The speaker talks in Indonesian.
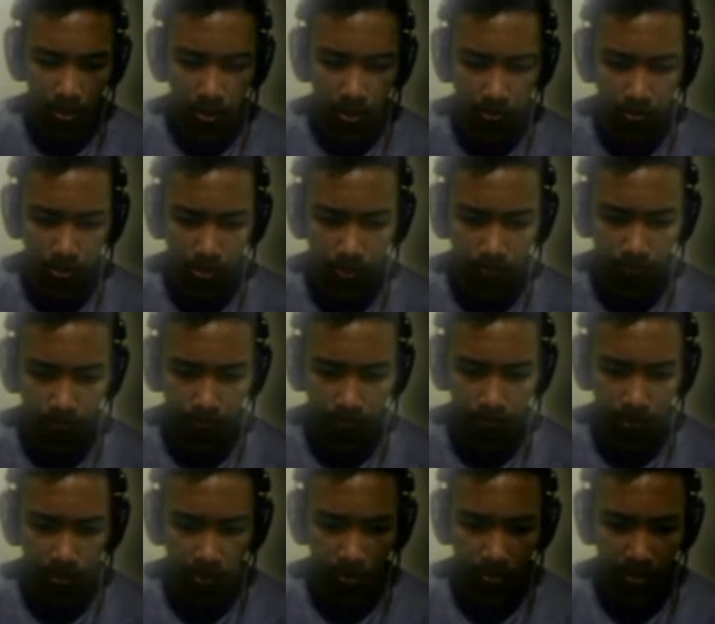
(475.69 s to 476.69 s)
tidak usah
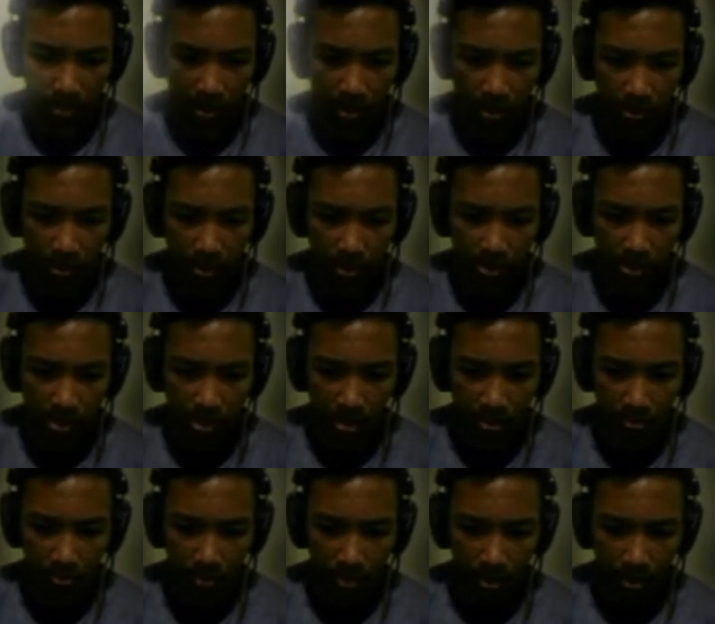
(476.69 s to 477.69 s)
kita hiraukan saja
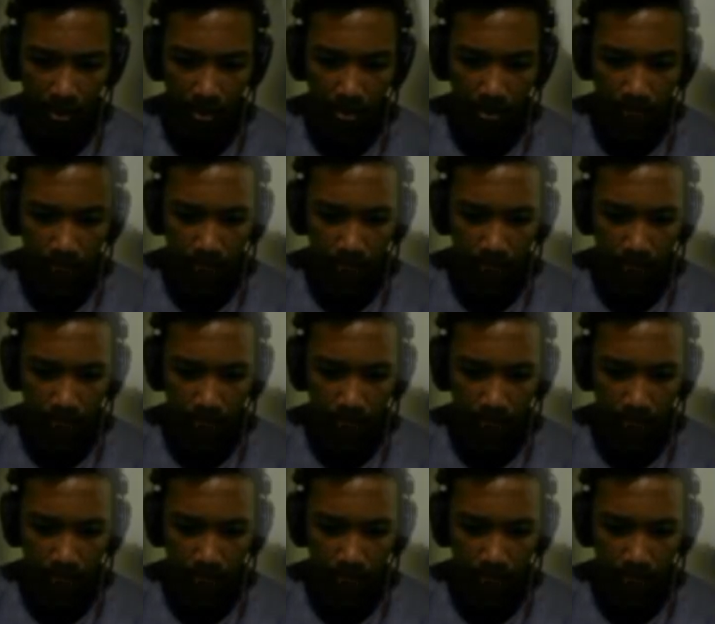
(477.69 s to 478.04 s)
tuh tali.